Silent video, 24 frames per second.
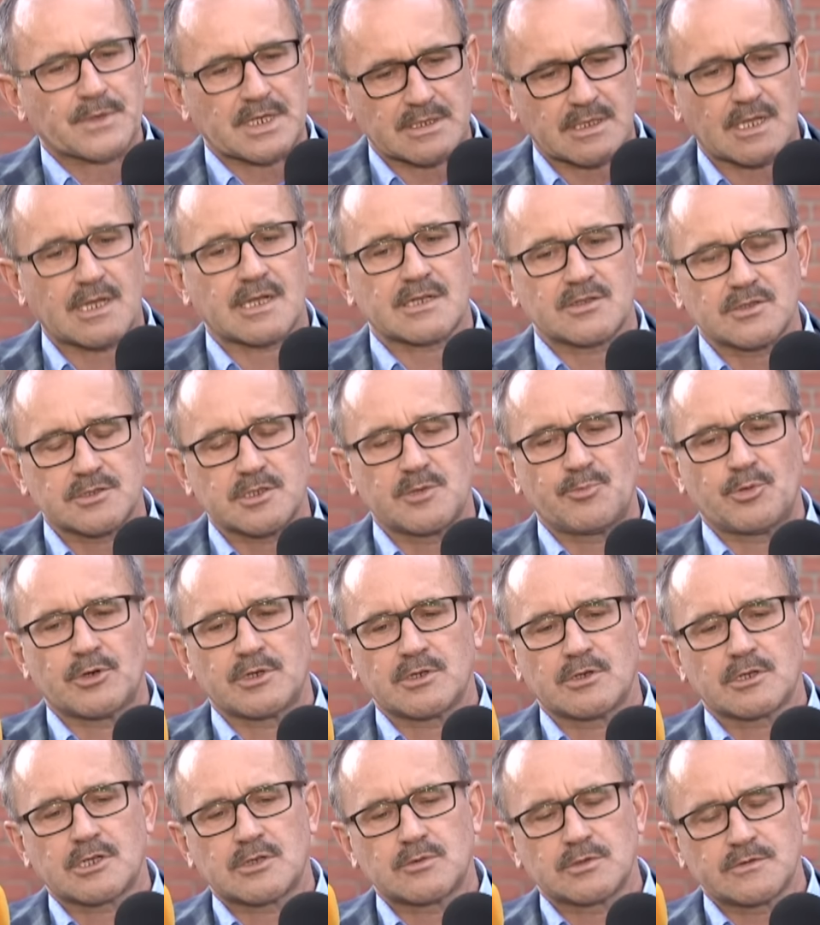Tak, do tej
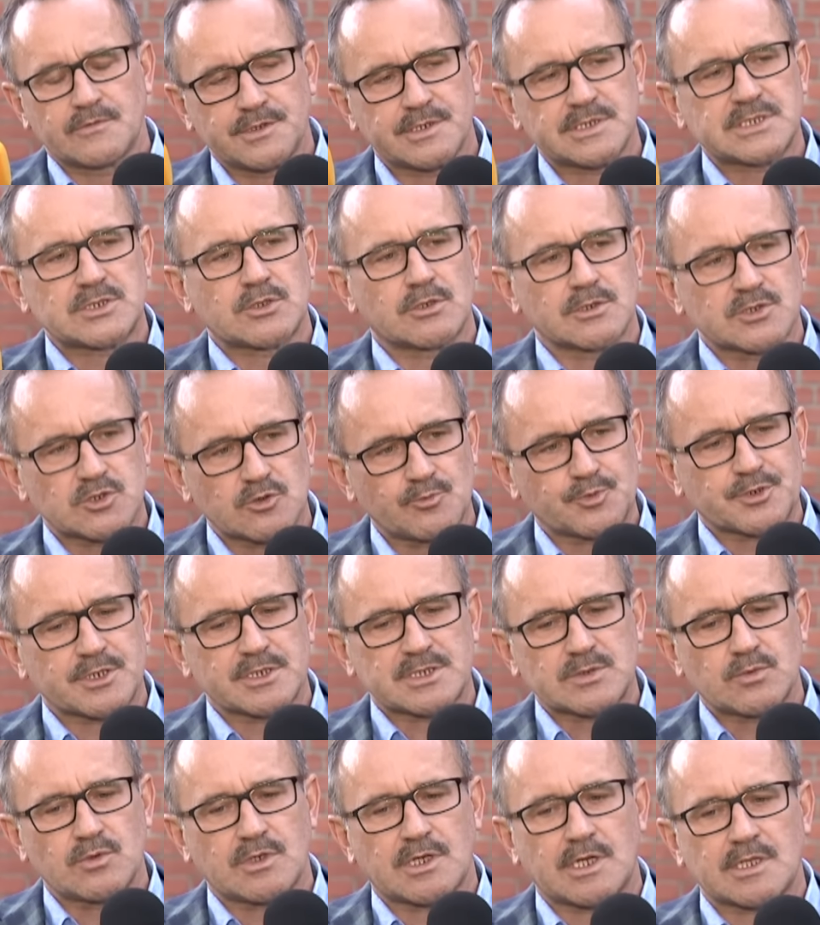pory około 20 osób
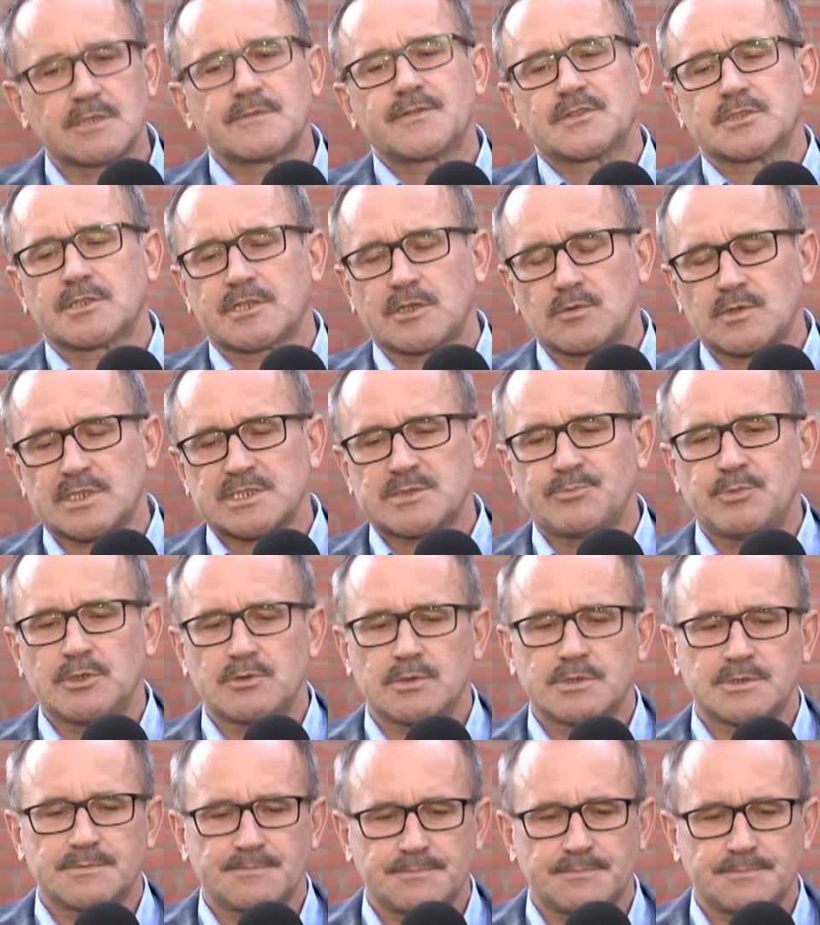przesłuchano. Wczoraj u nas były